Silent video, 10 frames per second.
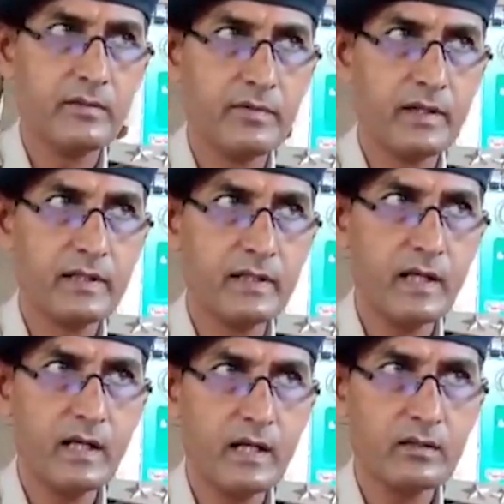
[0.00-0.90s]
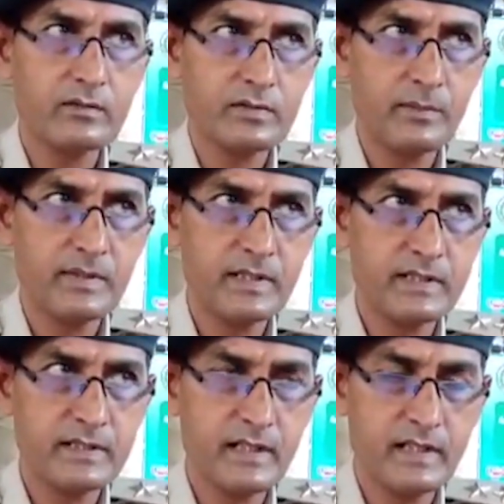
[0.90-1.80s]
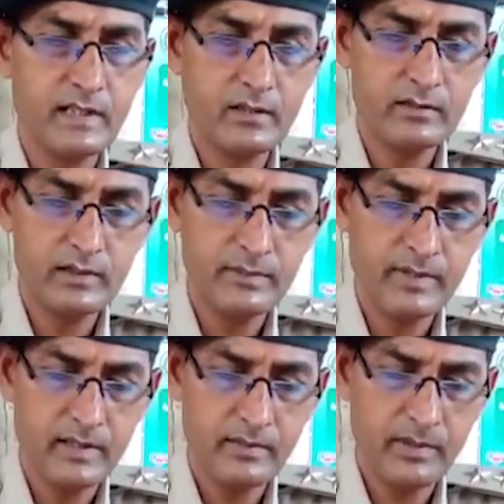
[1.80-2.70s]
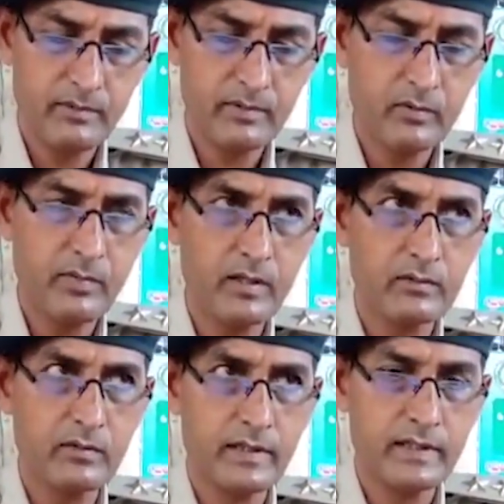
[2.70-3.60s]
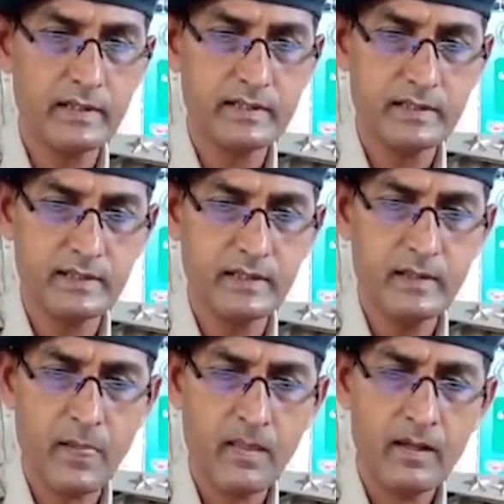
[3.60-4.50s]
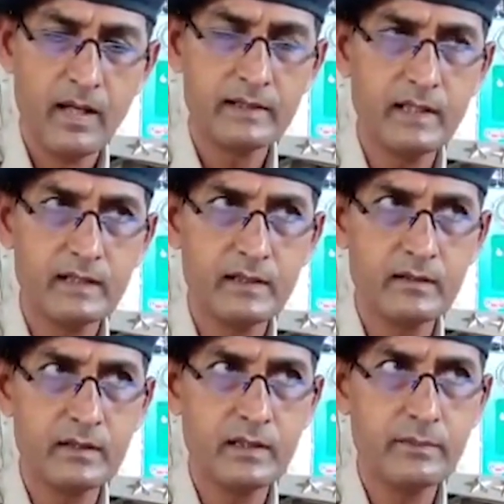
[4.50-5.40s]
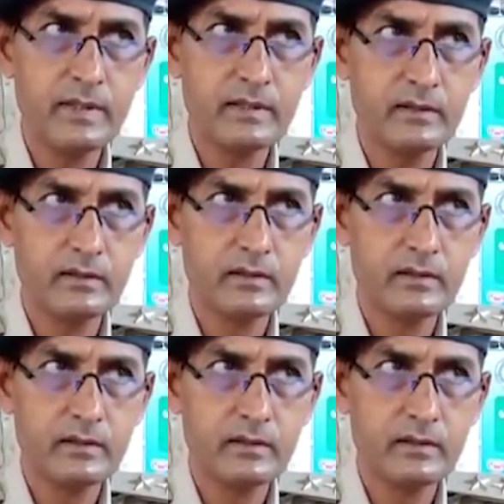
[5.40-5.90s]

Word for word: ఫరీదాకు సంబంధించిన ఇల్లు ఈమె పవన్ కుమార్కు రెంట్కి ఇచ్చింది అయితే అతను ఇన్మేట్